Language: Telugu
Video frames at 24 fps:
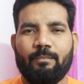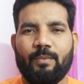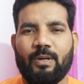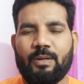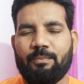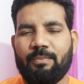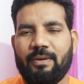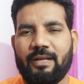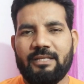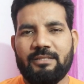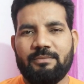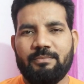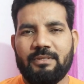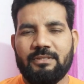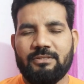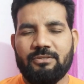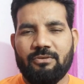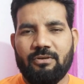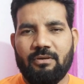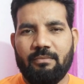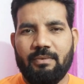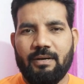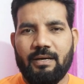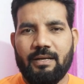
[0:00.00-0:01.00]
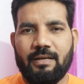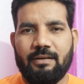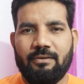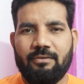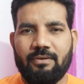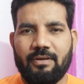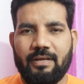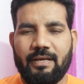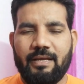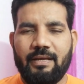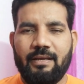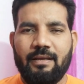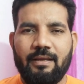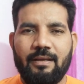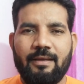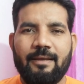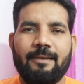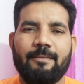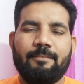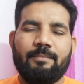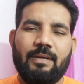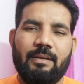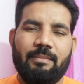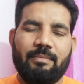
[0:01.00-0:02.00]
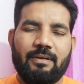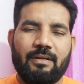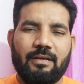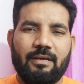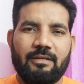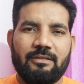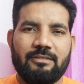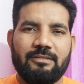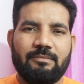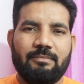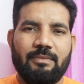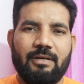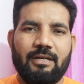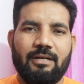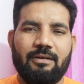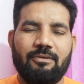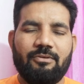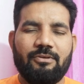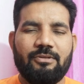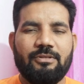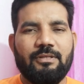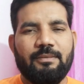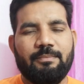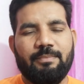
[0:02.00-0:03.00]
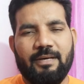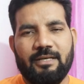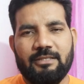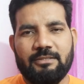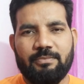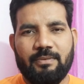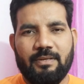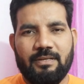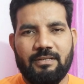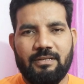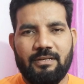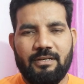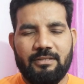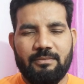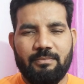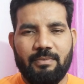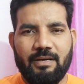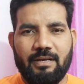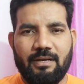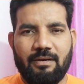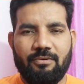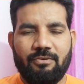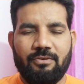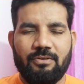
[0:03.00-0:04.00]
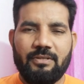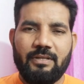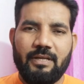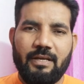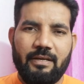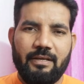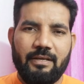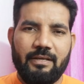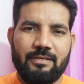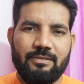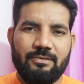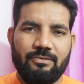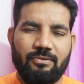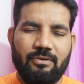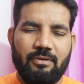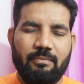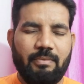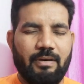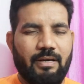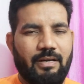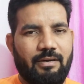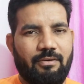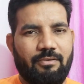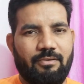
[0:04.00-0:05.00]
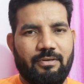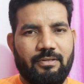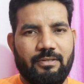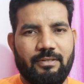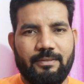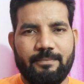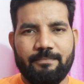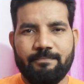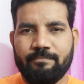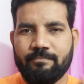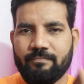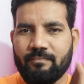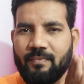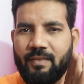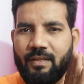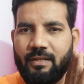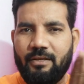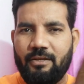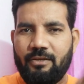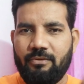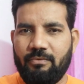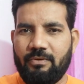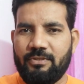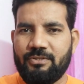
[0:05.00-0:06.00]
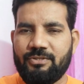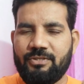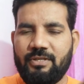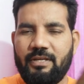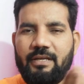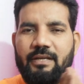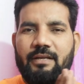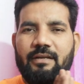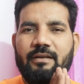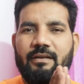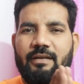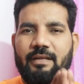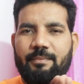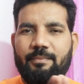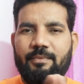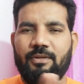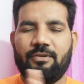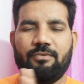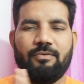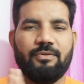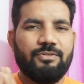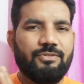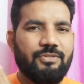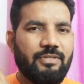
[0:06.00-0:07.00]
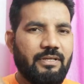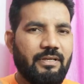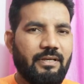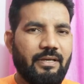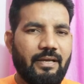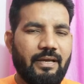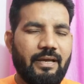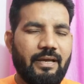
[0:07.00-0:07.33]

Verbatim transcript: బట్ ప్లేస్మెంట్స్ కూడా బాగానే ఉంటాయి పేపర్ కలెక్షన్ బాగానే ఉంటుంది పాస్ పర్సంటేజ్ బాగానే ఉంటుంది ఎడ్యుకేషన్ కూడా బాగానే ఉంటుంది యూనివర్సిటీ డీమ్డ్ యూనివర్సిటీ